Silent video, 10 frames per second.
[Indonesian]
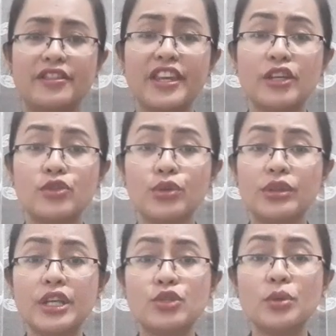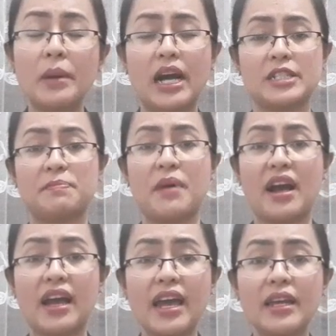Tisu-tisu bekas
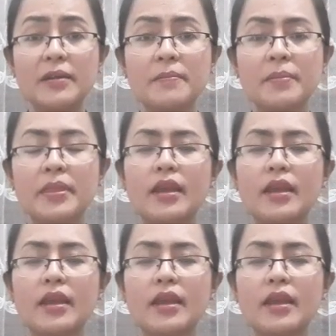pakai.